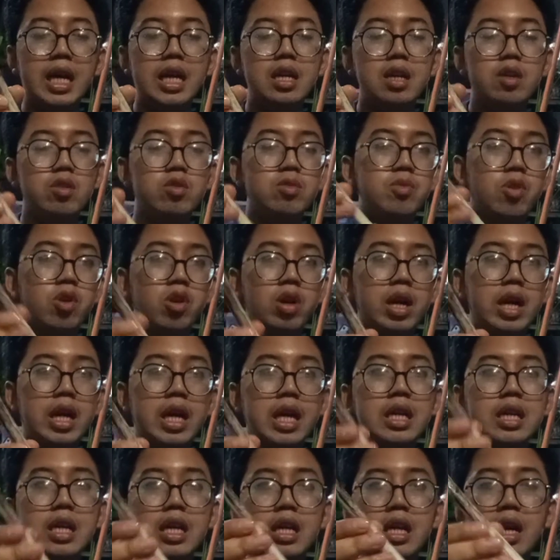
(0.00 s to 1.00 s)
akan aku
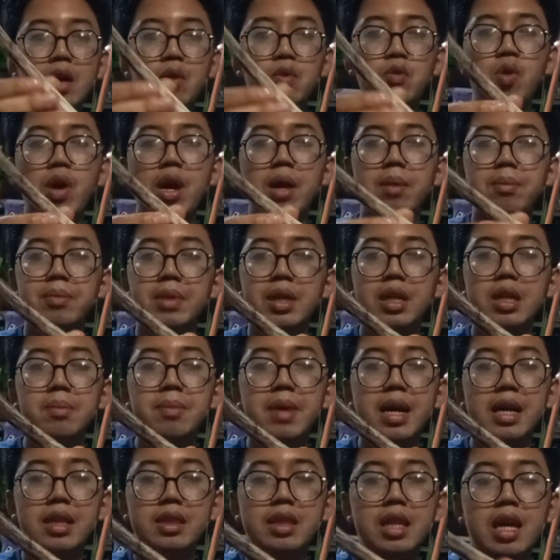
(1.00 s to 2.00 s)
bongkar dan aku ambil
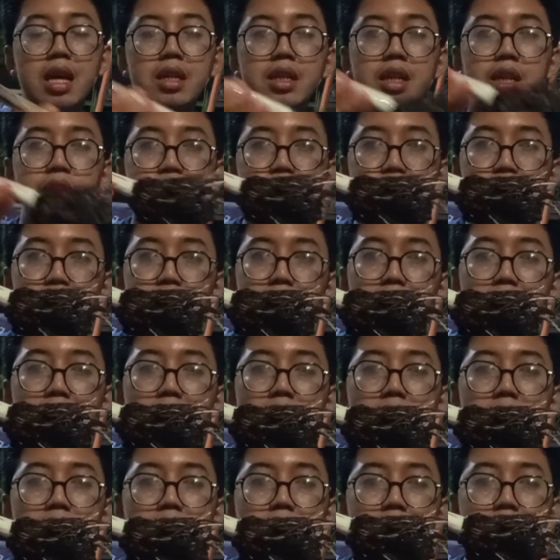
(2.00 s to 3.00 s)
batang dan
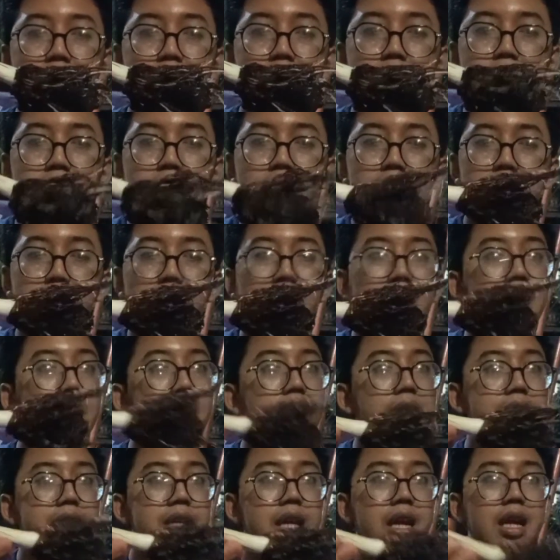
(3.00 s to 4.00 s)
juga si
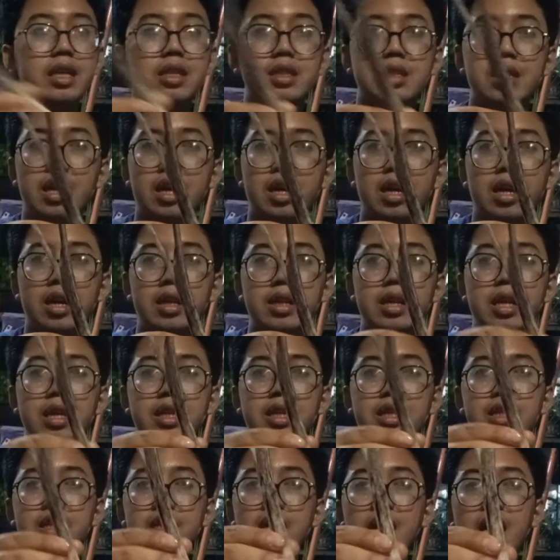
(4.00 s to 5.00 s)
akarnya aja. Dan
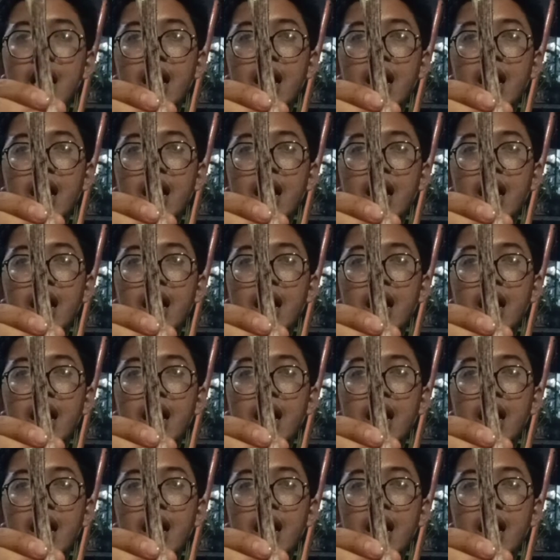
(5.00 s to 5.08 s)
ini